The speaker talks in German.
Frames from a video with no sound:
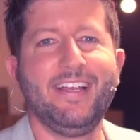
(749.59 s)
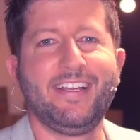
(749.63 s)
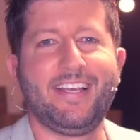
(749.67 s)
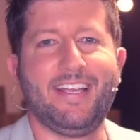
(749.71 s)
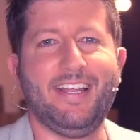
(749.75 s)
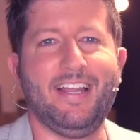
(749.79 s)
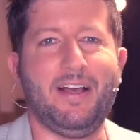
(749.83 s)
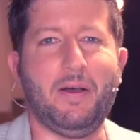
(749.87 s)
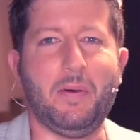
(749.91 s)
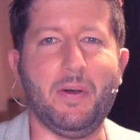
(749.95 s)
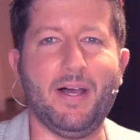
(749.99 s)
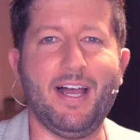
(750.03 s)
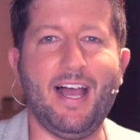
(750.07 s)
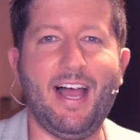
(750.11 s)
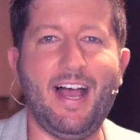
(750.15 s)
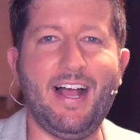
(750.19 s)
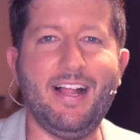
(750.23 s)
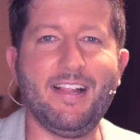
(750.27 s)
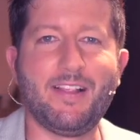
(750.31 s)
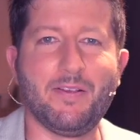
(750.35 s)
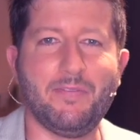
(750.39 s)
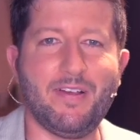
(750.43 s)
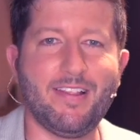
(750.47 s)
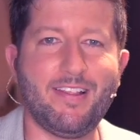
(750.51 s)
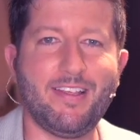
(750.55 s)
Genau.
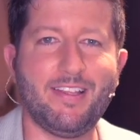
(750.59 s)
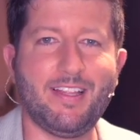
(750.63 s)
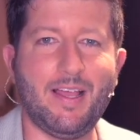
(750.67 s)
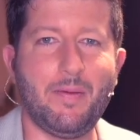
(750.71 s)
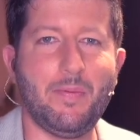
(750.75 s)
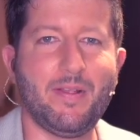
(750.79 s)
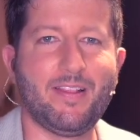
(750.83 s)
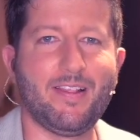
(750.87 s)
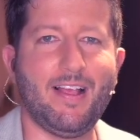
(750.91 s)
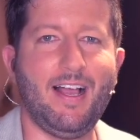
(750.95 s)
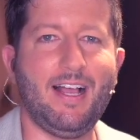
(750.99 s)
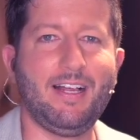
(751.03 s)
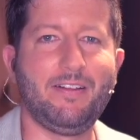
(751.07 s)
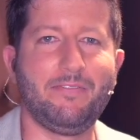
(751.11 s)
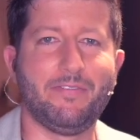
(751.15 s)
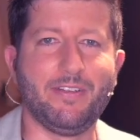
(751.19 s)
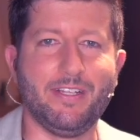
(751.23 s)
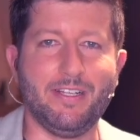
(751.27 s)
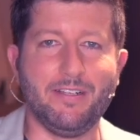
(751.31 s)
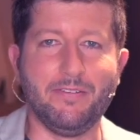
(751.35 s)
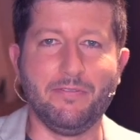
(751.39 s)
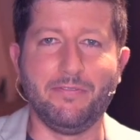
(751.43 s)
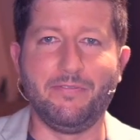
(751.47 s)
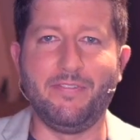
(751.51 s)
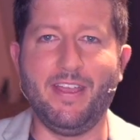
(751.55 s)
Also, was ich damit sagen
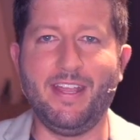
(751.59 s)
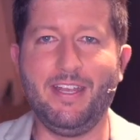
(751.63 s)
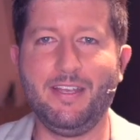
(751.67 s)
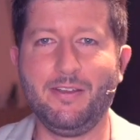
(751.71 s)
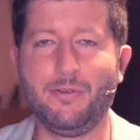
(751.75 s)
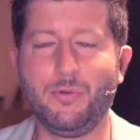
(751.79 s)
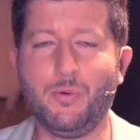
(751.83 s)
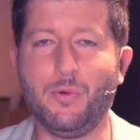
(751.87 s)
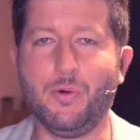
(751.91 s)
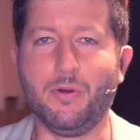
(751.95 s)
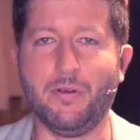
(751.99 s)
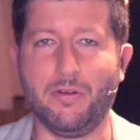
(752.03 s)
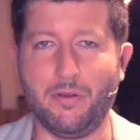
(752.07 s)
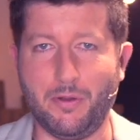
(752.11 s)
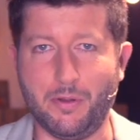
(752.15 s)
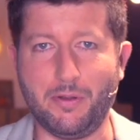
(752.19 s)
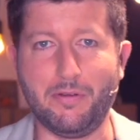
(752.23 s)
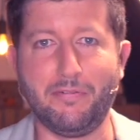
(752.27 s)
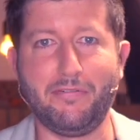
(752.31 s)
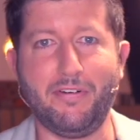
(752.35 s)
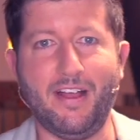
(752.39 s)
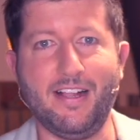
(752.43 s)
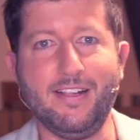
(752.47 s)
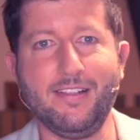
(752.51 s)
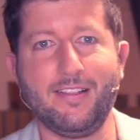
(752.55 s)
will, wenn du
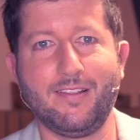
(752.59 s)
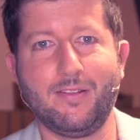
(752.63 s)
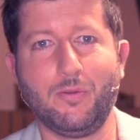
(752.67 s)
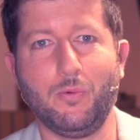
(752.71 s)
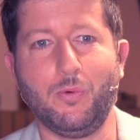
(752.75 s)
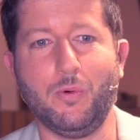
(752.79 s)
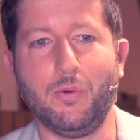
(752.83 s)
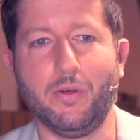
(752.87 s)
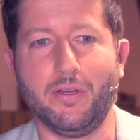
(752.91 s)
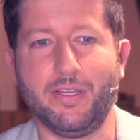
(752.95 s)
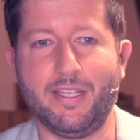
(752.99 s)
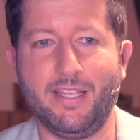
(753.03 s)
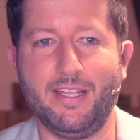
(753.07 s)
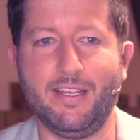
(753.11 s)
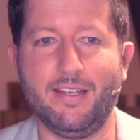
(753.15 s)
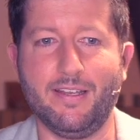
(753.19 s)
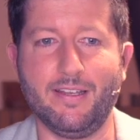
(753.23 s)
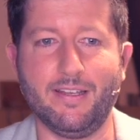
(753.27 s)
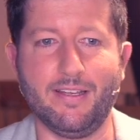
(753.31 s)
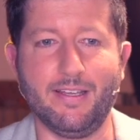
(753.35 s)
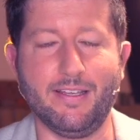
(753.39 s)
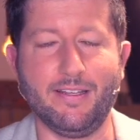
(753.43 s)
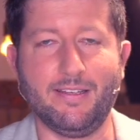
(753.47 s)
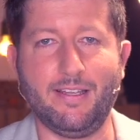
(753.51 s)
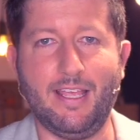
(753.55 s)
oder falls du
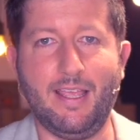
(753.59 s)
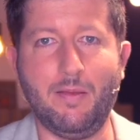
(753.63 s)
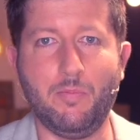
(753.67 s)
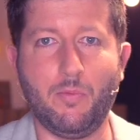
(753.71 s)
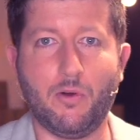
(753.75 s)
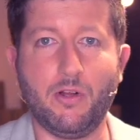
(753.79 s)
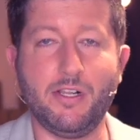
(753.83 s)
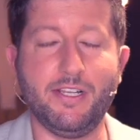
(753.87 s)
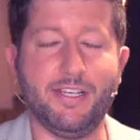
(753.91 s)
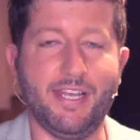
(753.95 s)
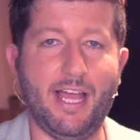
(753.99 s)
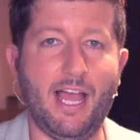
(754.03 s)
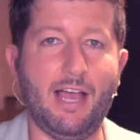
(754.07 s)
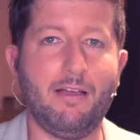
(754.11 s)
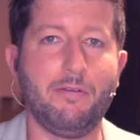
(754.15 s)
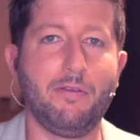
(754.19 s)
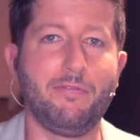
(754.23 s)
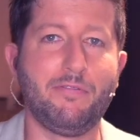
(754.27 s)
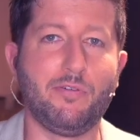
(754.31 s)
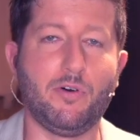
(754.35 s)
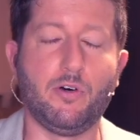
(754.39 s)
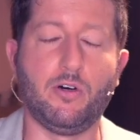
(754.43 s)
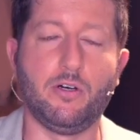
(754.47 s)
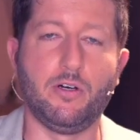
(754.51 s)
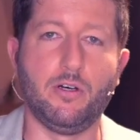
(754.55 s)
in äh, D-Moll nach wie
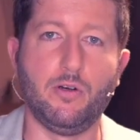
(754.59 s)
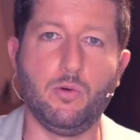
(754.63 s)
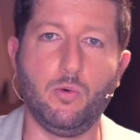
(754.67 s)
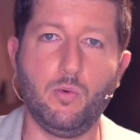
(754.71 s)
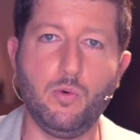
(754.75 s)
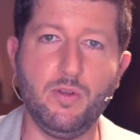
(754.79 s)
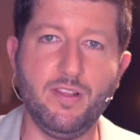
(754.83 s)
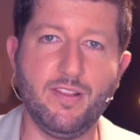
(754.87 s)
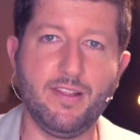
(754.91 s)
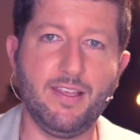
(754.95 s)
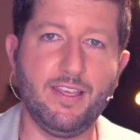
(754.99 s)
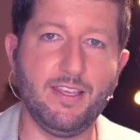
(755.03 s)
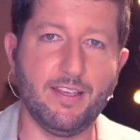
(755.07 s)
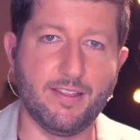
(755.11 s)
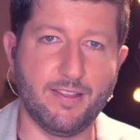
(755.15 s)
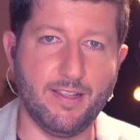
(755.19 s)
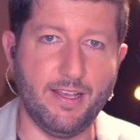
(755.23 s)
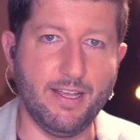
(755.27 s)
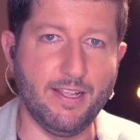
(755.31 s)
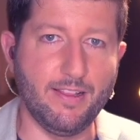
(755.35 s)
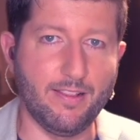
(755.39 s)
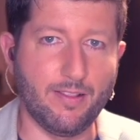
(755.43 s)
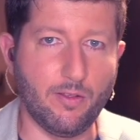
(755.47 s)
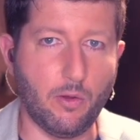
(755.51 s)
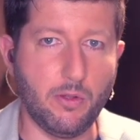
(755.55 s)
vor unsicher
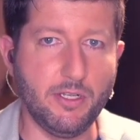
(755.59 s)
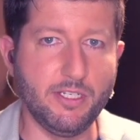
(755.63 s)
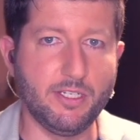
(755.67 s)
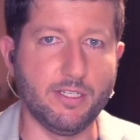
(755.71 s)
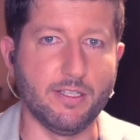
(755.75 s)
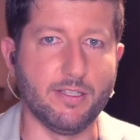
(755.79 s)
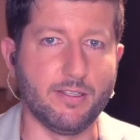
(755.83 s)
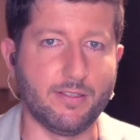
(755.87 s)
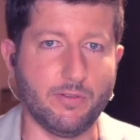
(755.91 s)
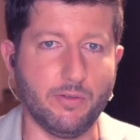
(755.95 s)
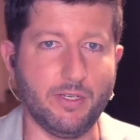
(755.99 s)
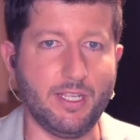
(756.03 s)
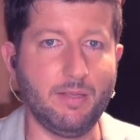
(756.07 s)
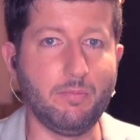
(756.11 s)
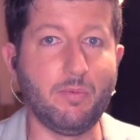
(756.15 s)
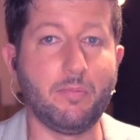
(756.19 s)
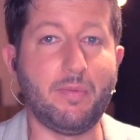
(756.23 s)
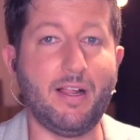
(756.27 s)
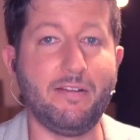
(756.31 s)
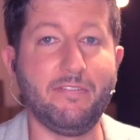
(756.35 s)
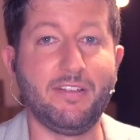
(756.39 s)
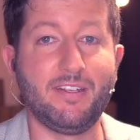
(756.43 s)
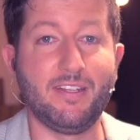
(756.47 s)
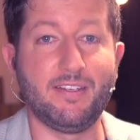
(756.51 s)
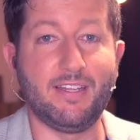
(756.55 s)
sein solltest und immer
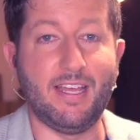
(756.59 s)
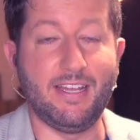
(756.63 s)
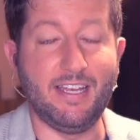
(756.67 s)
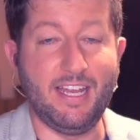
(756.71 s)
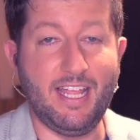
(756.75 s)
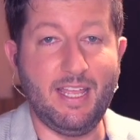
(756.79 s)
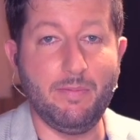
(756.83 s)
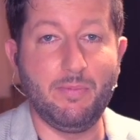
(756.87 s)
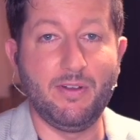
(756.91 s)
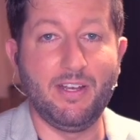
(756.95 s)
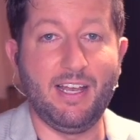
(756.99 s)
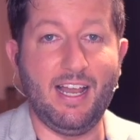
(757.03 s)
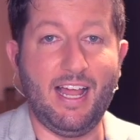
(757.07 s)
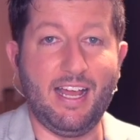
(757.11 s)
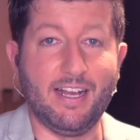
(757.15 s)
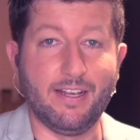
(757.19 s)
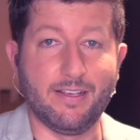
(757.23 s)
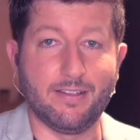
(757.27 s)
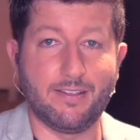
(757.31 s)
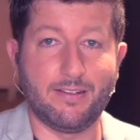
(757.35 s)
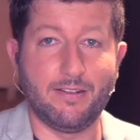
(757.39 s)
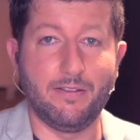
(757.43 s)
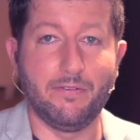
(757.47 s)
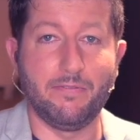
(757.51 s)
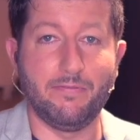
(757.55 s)
mal wieder daneben
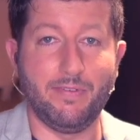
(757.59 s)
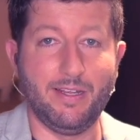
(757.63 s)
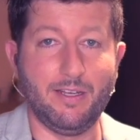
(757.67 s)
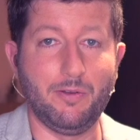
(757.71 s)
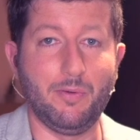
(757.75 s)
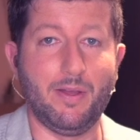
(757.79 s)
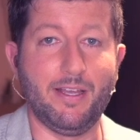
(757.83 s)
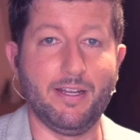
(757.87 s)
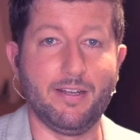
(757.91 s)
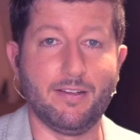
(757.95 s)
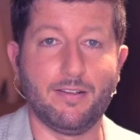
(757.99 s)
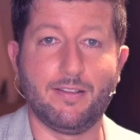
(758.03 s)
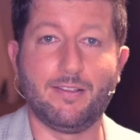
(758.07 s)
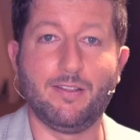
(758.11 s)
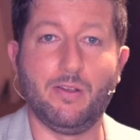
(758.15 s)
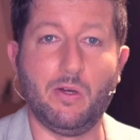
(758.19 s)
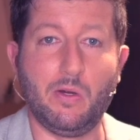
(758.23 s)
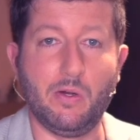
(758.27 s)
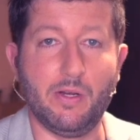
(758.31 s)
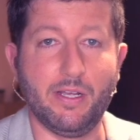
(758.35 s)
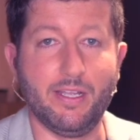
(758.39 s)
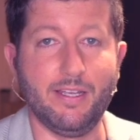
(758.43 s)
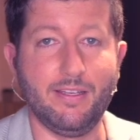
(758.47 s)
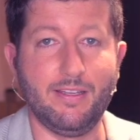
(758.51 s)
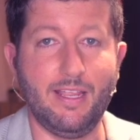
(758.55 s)
langst, wenn du einen
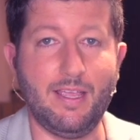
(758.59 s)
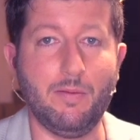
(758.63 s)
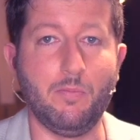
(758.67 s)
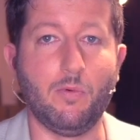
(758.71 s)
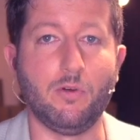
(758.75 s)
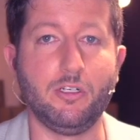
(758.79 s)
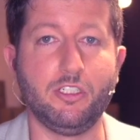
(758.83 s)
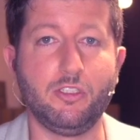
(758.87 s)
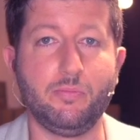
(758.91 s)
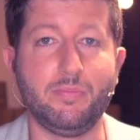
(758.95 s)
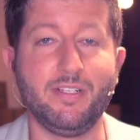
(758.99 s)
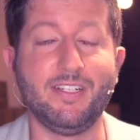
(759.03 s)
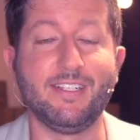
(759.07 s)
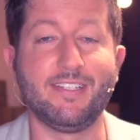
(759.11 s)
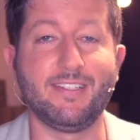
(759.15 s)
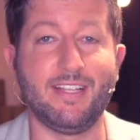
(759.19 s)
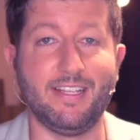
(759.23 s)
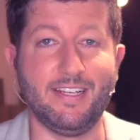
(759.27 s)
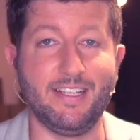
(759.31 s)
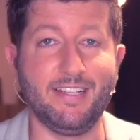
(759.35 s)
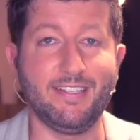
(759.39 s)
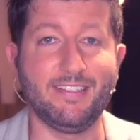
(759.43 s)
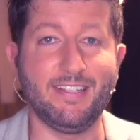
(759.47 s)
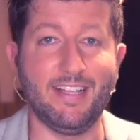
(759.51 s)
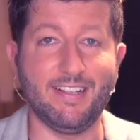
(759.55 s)
Song in D-Moll spielst,
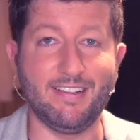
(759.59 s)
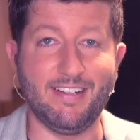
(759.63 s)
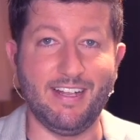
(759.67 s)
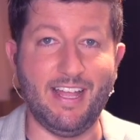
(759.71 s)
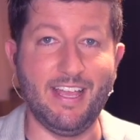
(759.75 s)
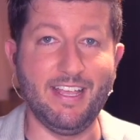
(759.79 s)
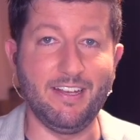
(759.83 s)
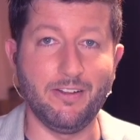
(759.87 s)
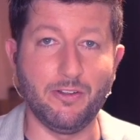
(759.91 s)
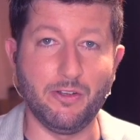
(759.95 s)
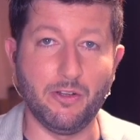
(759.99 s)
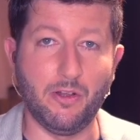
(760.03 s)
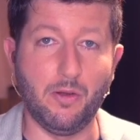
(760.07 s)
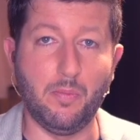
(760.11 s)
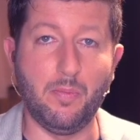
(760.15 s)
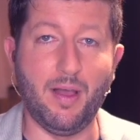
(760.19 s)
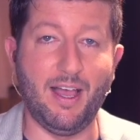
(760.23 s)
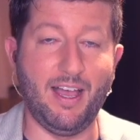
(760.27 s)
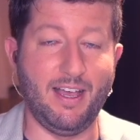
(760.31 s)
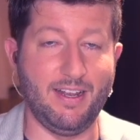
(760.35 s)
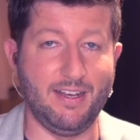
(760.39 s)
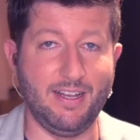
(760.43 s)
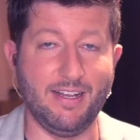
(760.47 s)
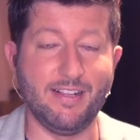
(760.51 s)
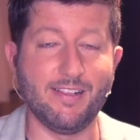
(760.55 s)
dann ist das leider
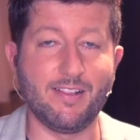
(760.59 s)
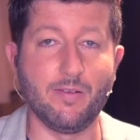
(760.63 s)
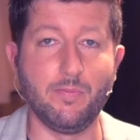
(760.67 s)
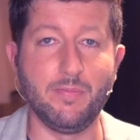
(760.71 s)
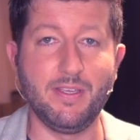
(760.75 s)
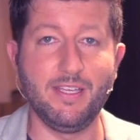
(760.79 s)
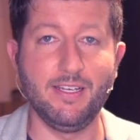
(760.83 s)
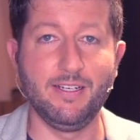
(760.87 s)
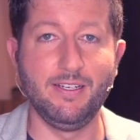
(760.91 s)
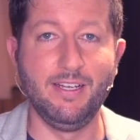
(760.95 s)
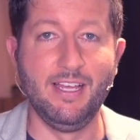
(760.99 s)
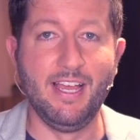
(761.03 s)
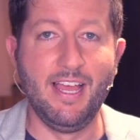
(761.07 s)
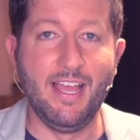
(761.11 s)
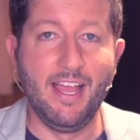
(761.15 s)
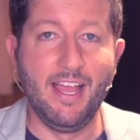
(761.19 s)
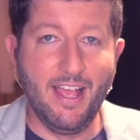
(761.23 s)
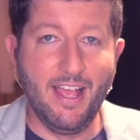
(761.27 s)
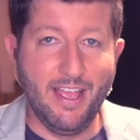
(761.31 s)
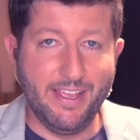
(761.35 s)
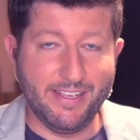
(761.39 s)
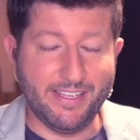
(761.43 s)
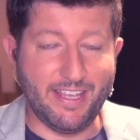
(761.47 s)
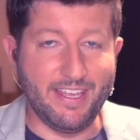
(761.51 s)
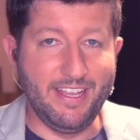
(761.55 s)
normal. Also, mir
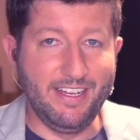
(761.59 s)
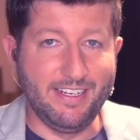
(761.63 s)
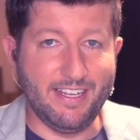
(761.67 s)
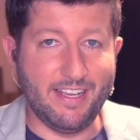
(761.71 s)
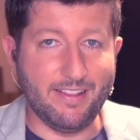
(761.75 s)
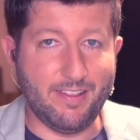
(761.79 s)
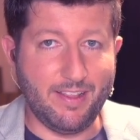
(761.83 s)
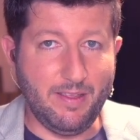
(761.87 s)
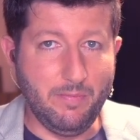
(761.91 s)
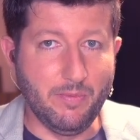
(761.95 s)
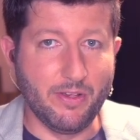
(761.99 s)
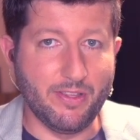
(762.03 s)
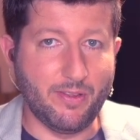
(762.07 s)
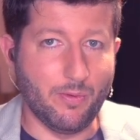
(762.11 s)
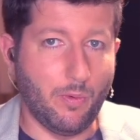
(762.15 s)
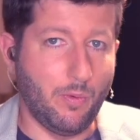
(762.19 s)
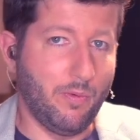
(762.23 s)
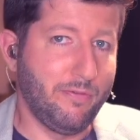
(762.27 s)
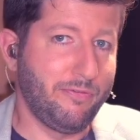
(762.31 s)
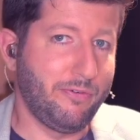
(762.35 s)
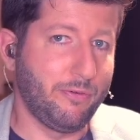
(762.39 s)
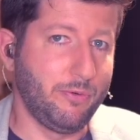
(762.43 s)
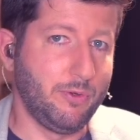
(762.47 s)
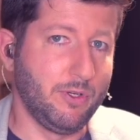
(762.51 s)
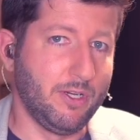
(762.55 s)
ging das immer
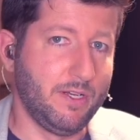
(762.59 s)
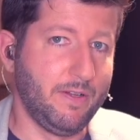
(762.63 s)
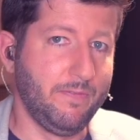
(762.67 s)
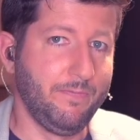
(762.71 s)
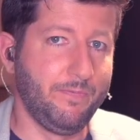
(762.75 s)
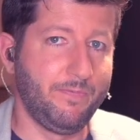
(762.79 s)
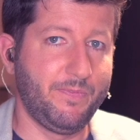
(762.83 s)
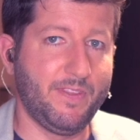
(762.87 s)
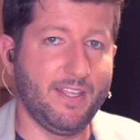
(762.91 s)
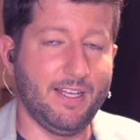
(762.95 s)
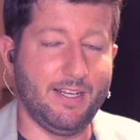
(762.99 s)
so früher.